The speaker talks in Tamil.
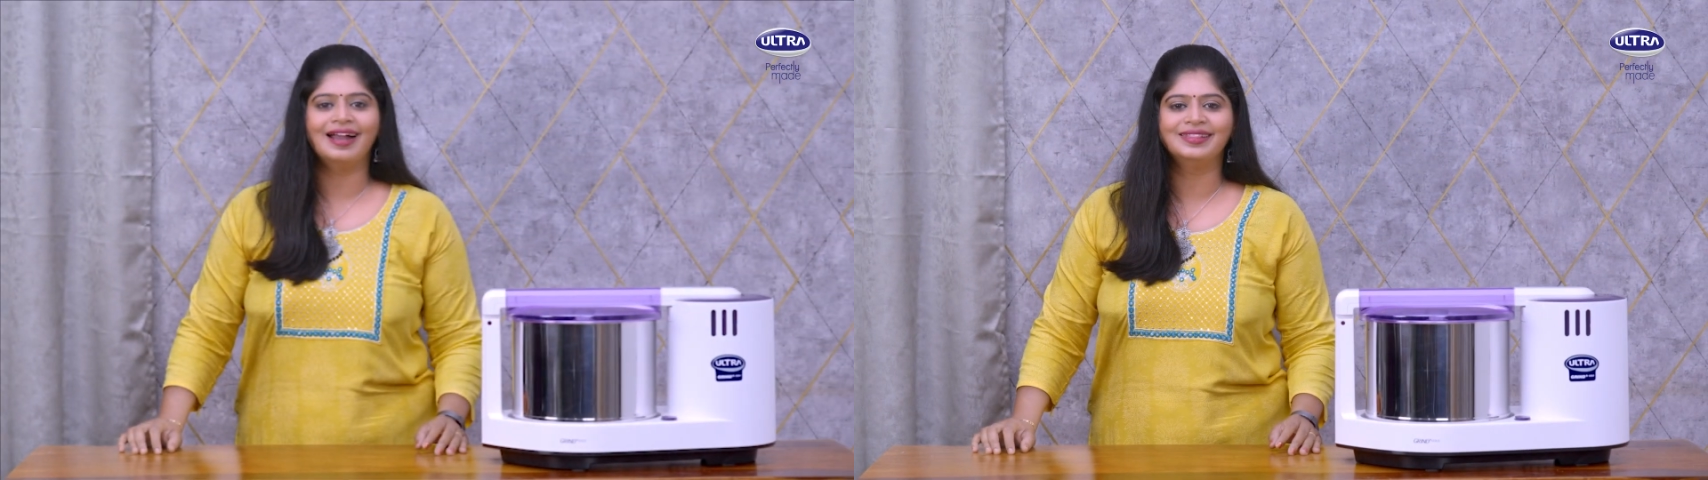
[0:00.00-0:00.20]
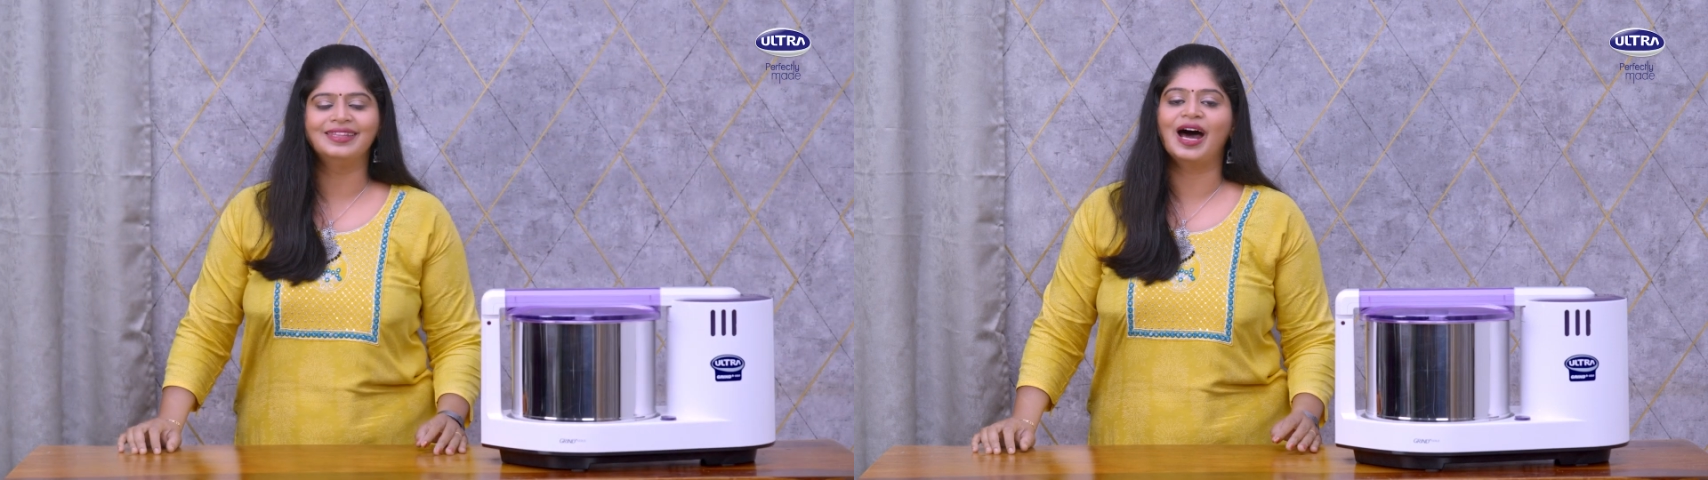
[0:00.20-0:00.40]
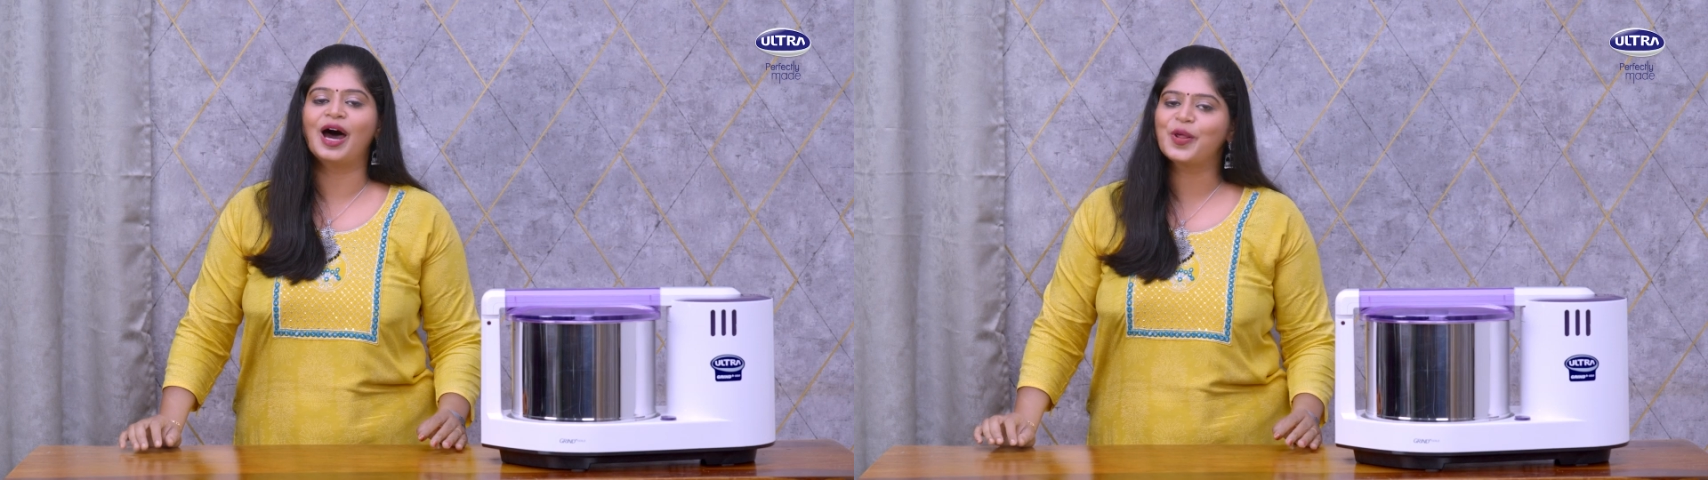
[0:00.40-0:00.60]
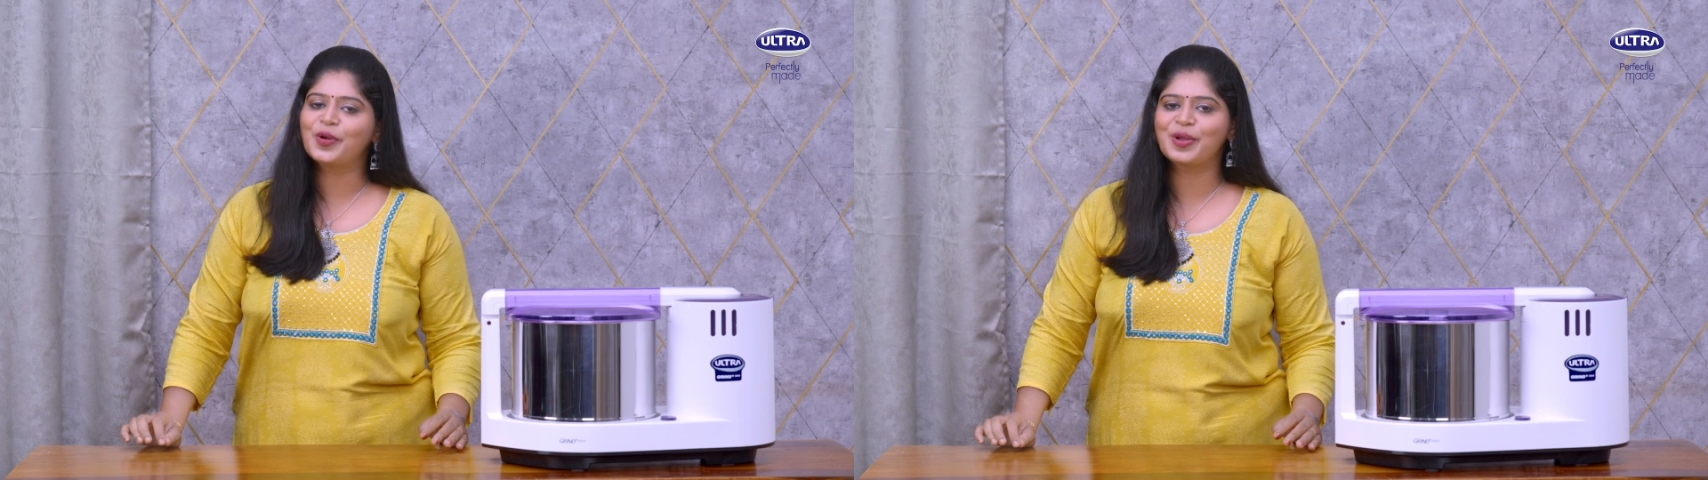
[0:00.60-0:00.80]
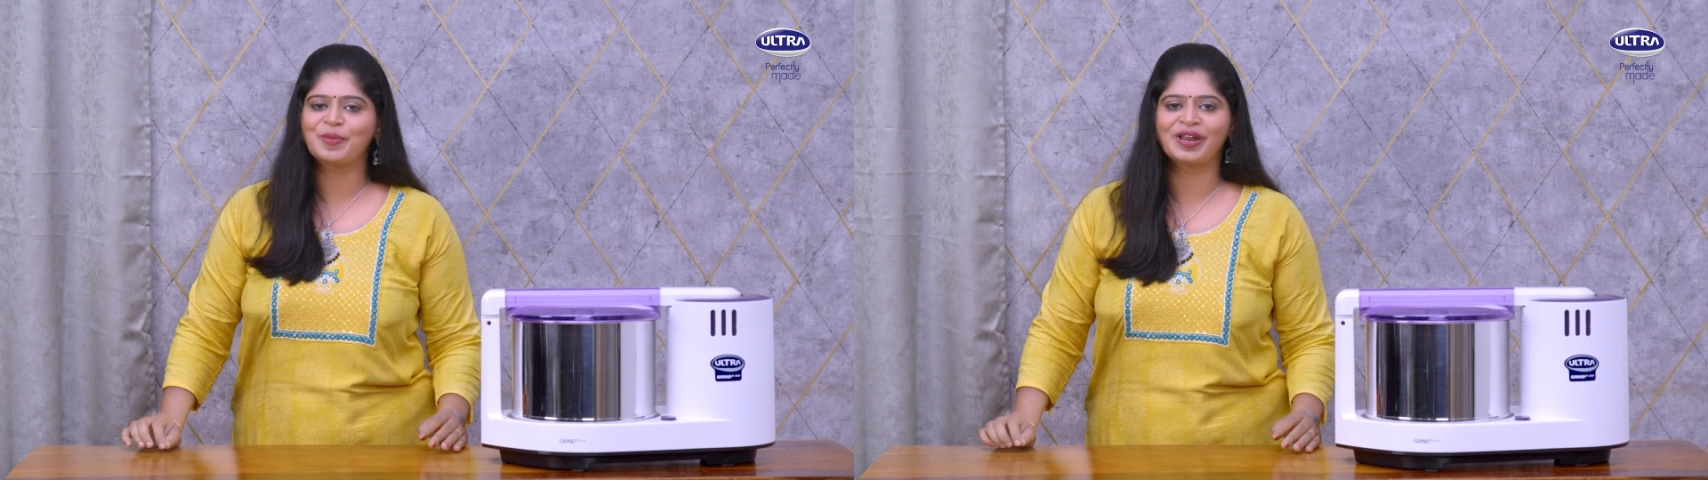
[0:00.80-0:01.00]
அடுத்த
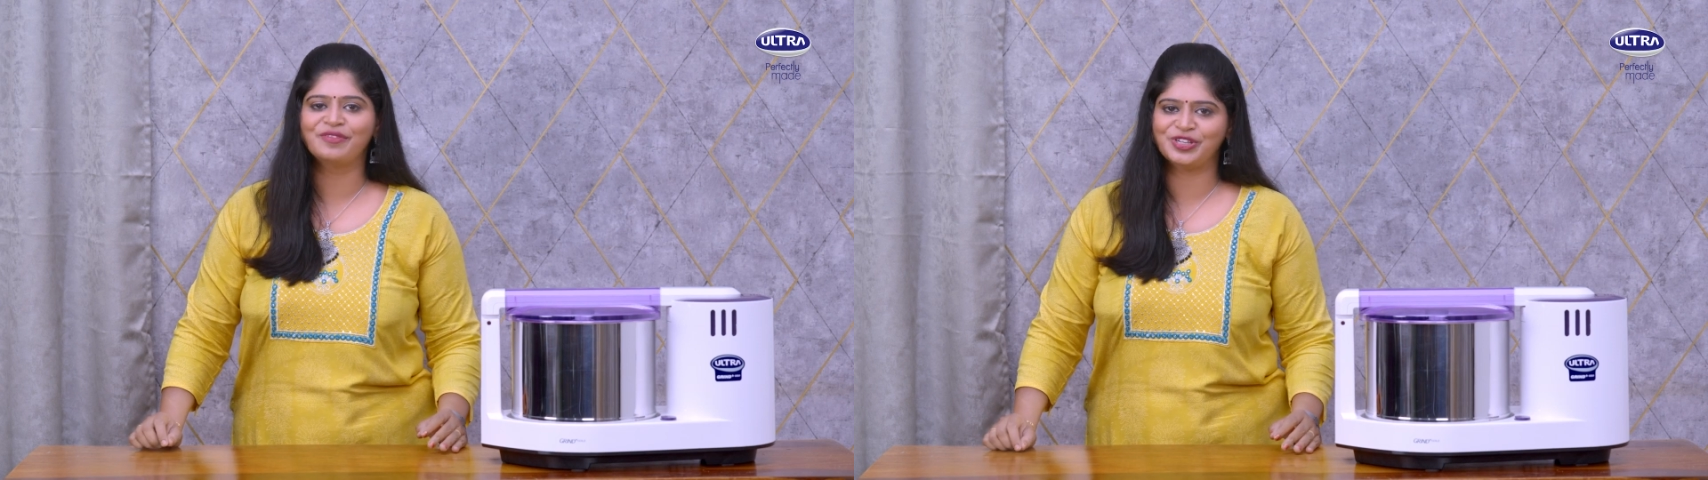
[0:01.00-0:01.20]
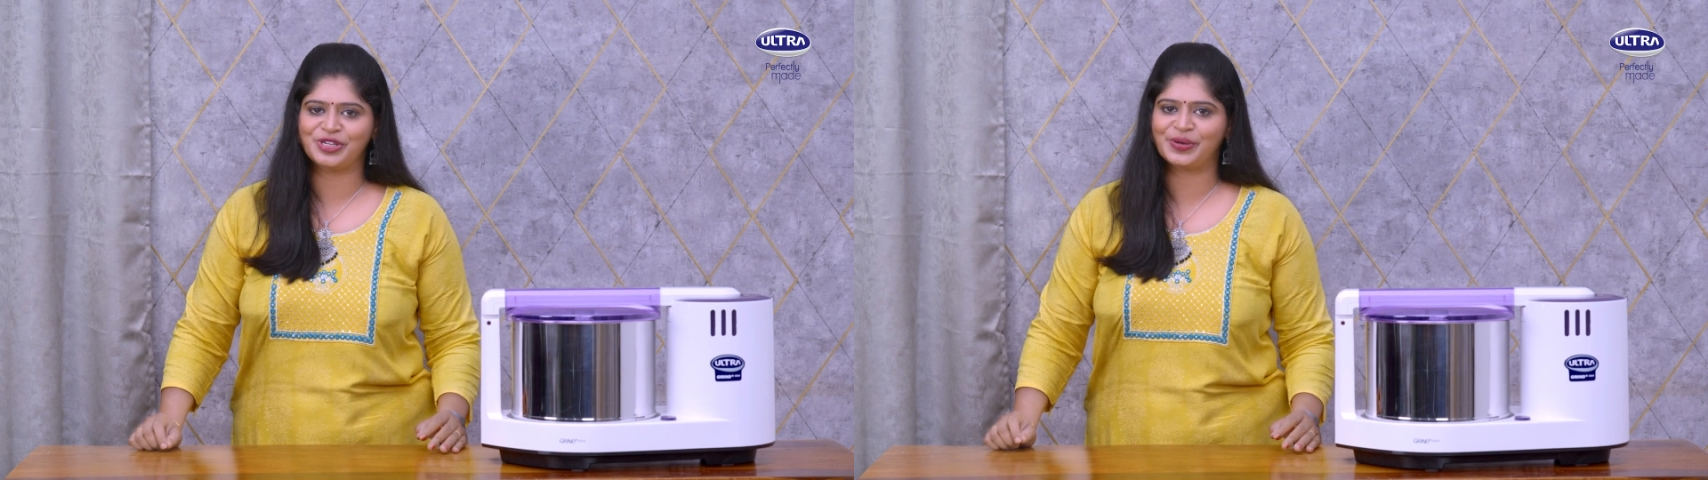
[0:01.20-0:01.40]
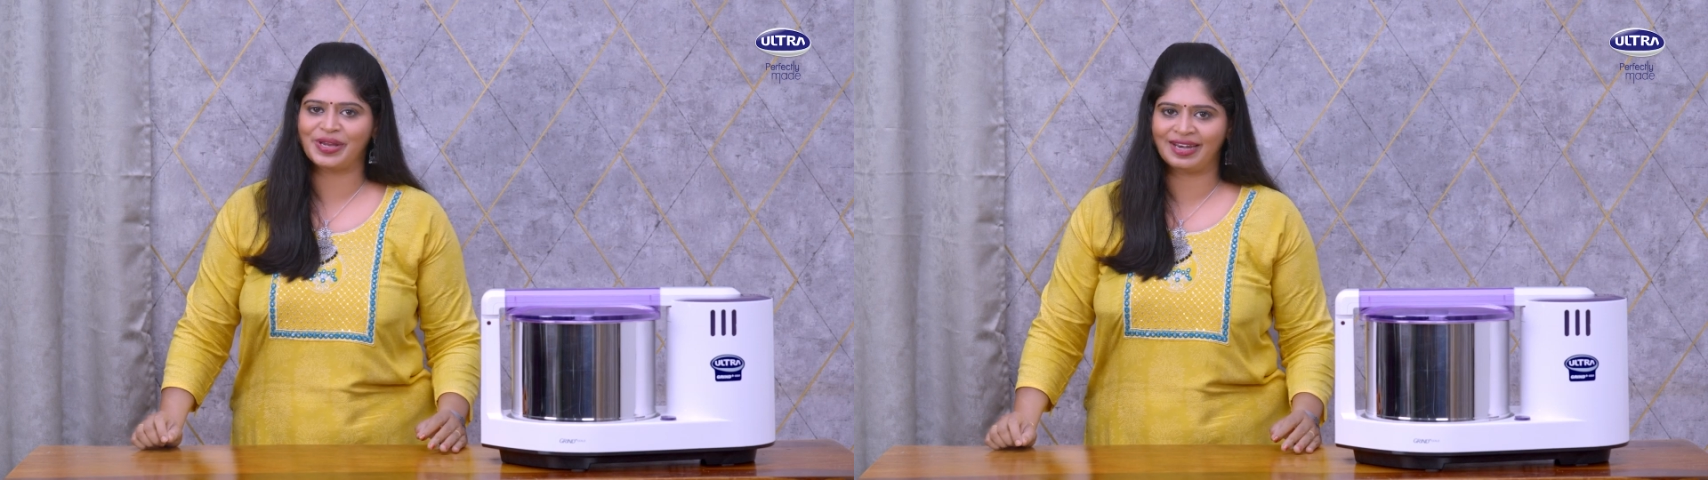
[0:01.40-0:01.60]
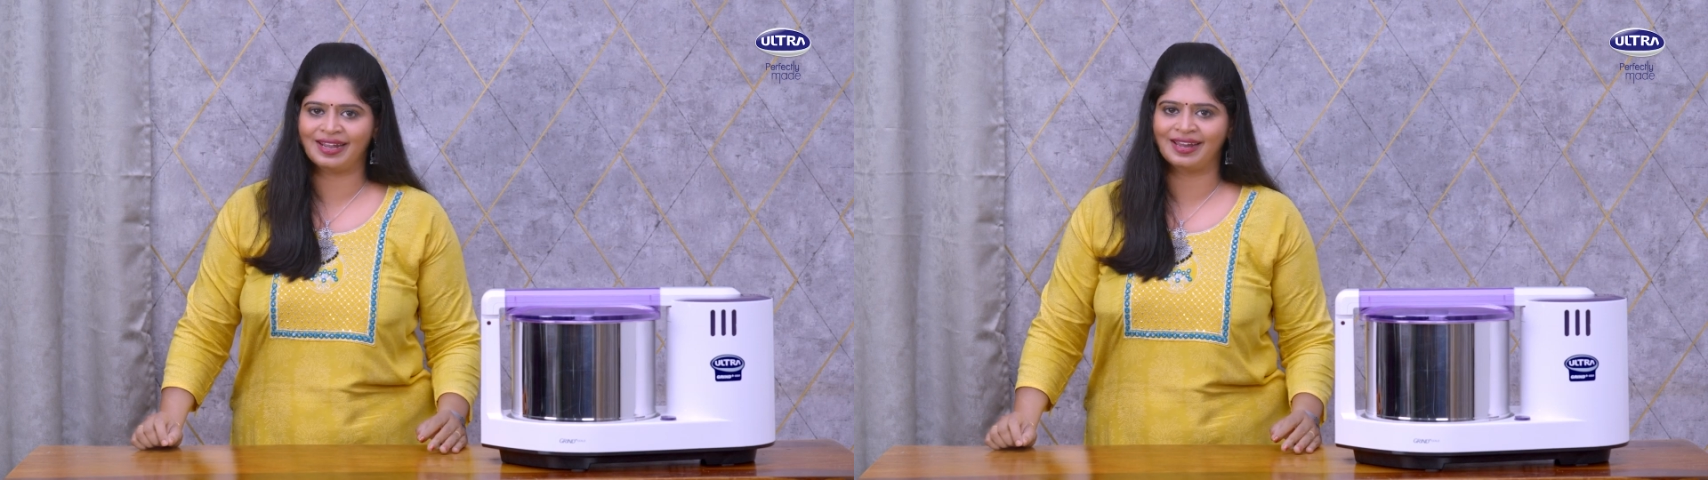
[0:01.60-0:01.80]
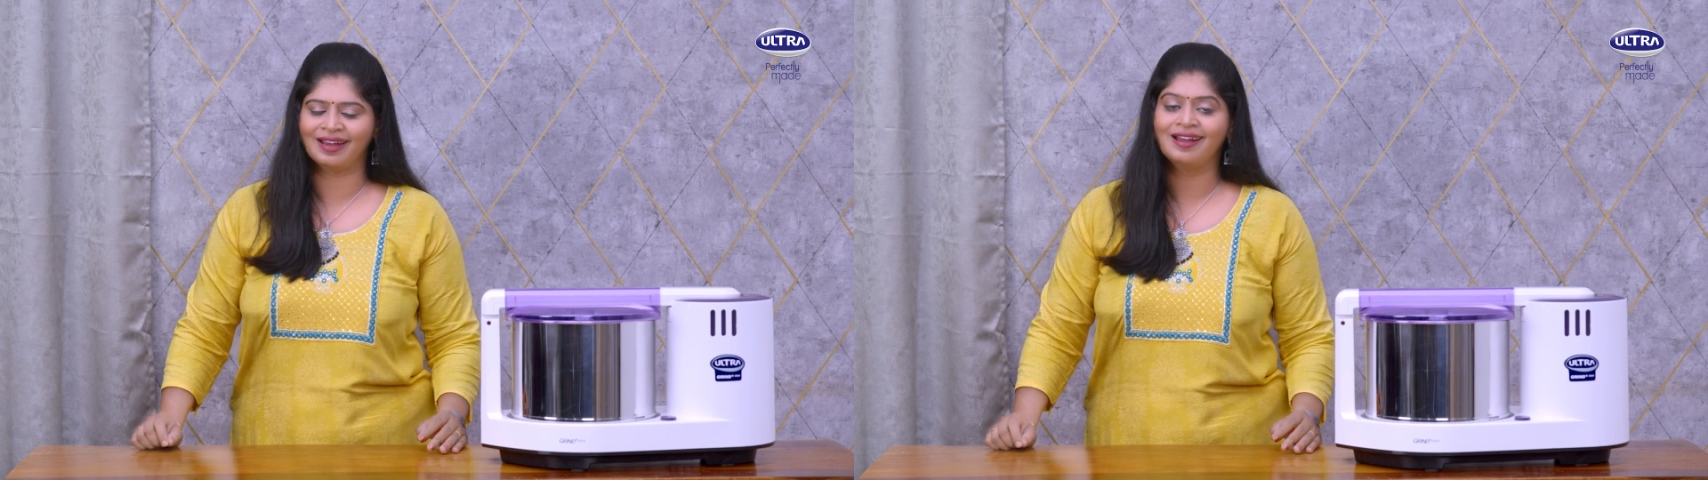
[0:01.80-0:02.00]
ஆரோக்கியமான விஷயம்
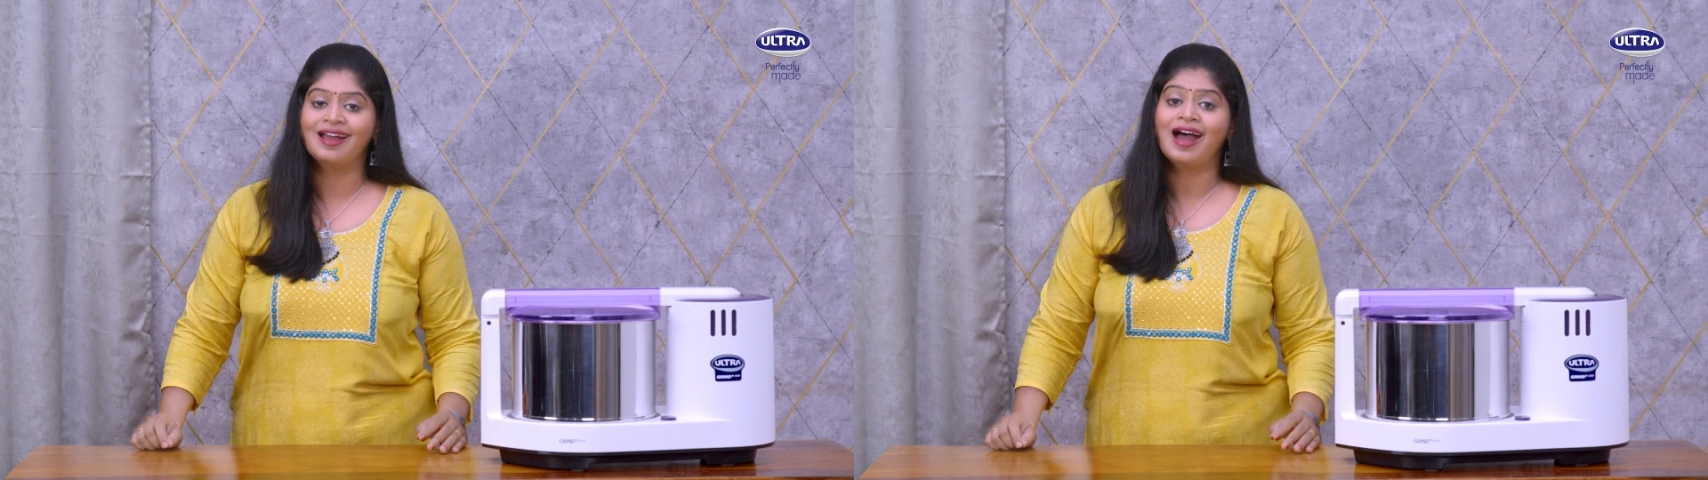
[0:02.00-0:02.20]
என்னன்னா